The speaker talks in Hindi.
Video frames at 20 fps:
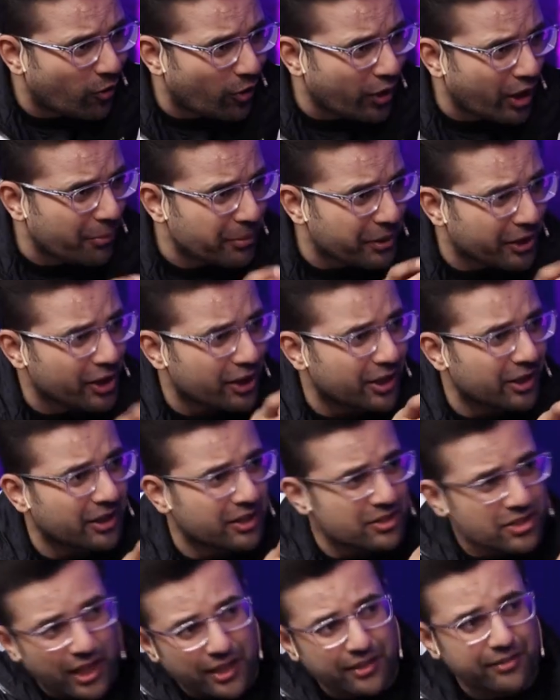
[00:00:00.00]
और आप एक एक
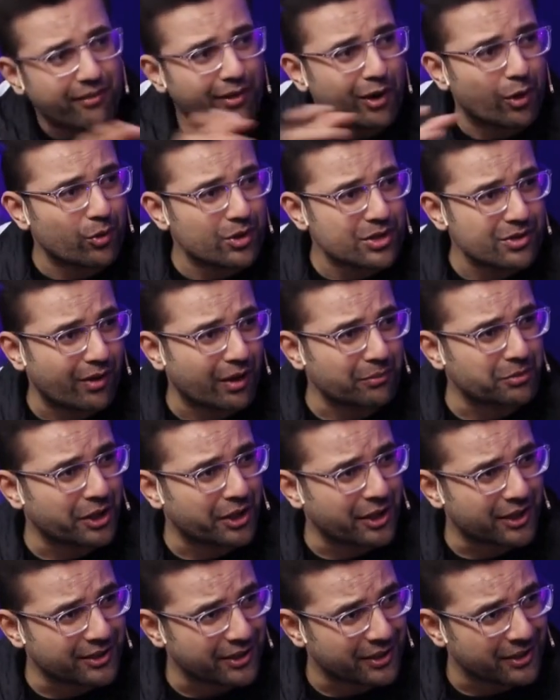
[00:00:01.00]
करके सारे सवालों के जवाब दे
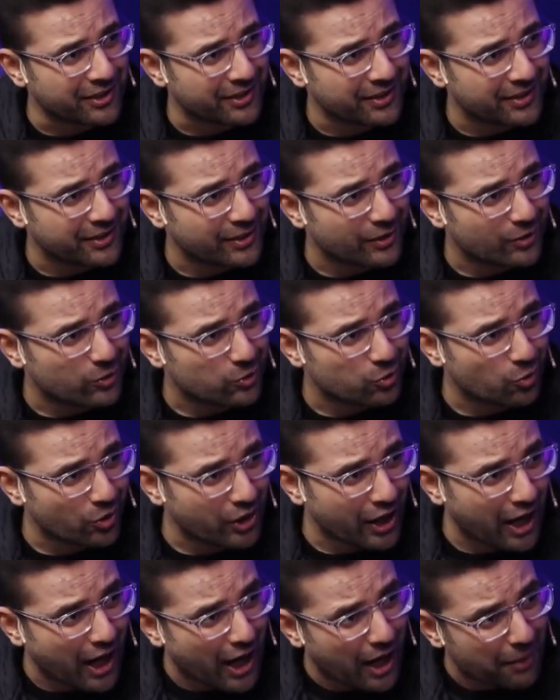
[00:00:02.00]
रहे थे तो
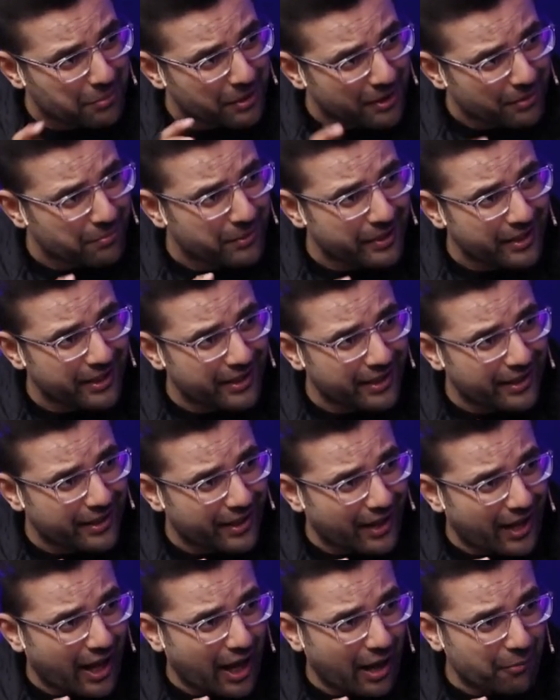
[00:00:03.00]
क्या अभी भी
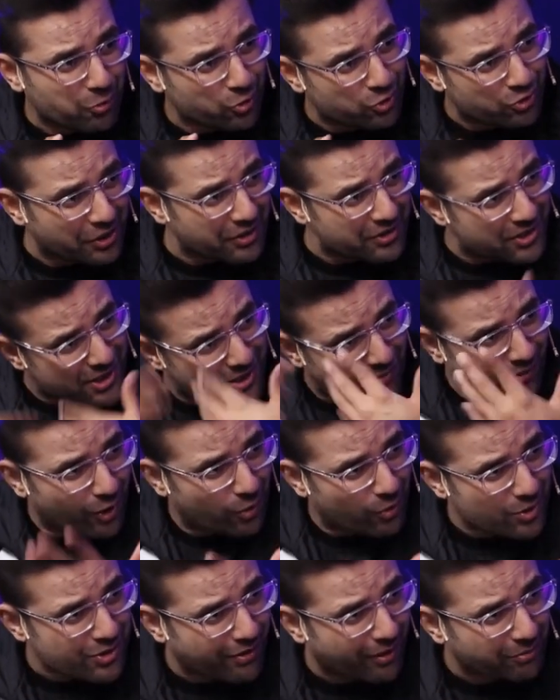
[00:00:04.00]
आप उस तरह से
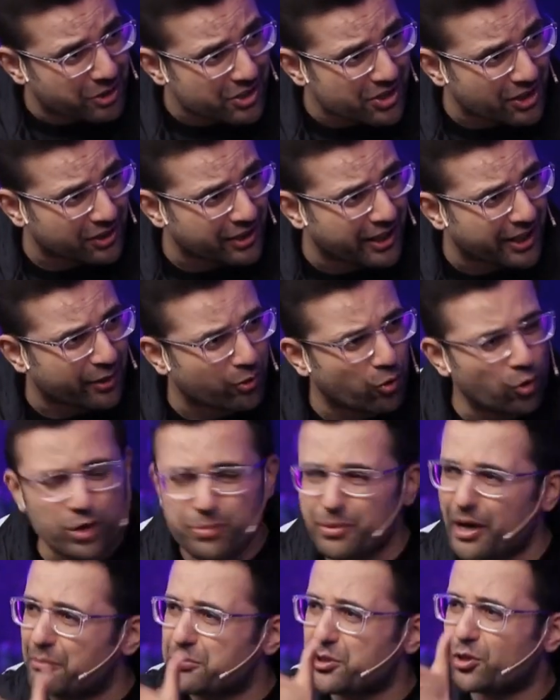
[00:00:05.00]
सवालों के जवाब दे सकते हैं कोई
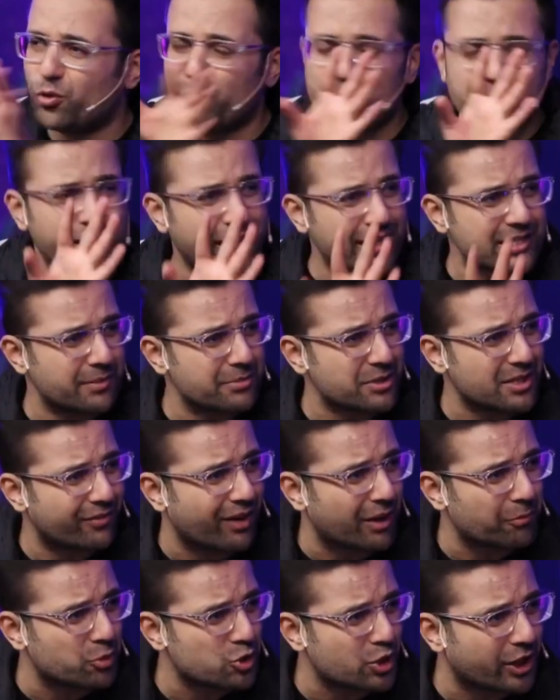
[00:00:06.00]
भी आपसे कोई भी कैसा भी हाँ, सवाल
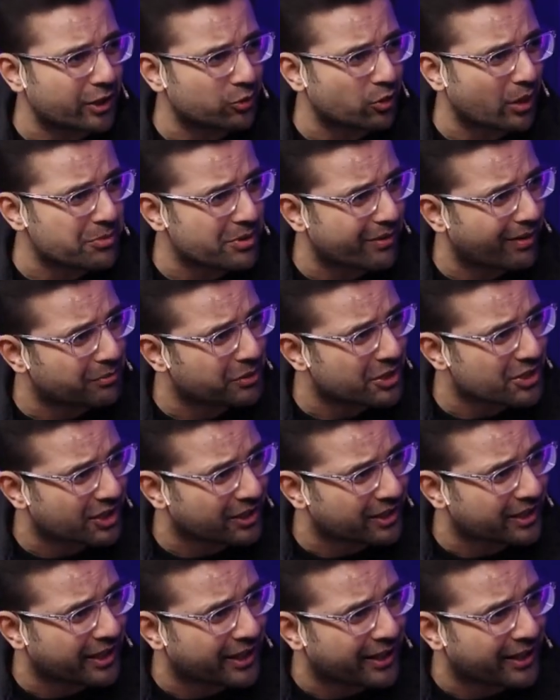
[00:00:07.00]
हाँ पूछेगा तो आप जवाब दे सकते